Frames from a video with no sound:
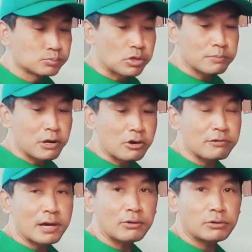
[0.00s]
ผลปรากฏ
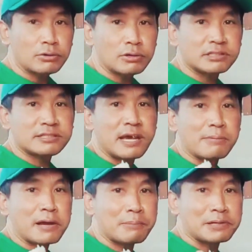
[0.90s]
ว่า โอ้ยแสบ
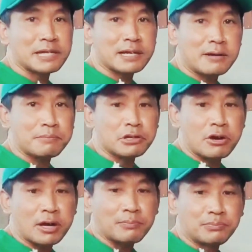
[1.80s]
คักปันยังครับ พี่น้อ
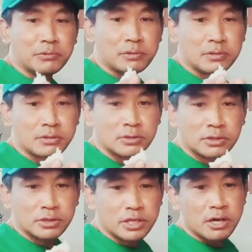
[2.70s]
งครับ
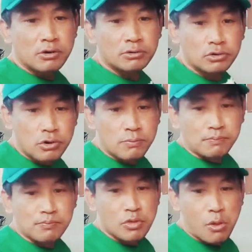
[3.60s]
เหนียวนุ่ม
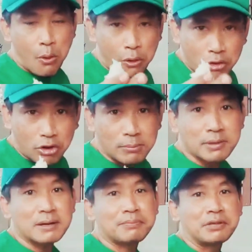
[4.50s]
หอม
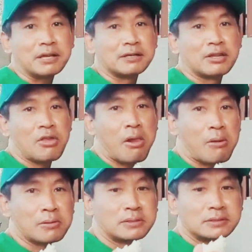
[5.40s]
ครับเนี่ย
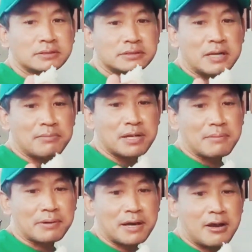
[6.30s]
สำหรั
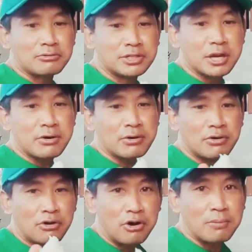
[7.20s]
บข้าวเหนียว
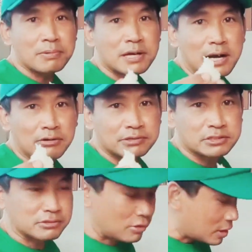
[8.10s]
หอมขาววิ
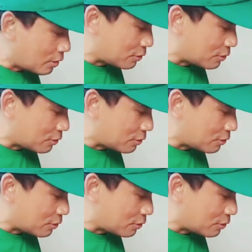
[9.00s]
สุทธิ์ของเรา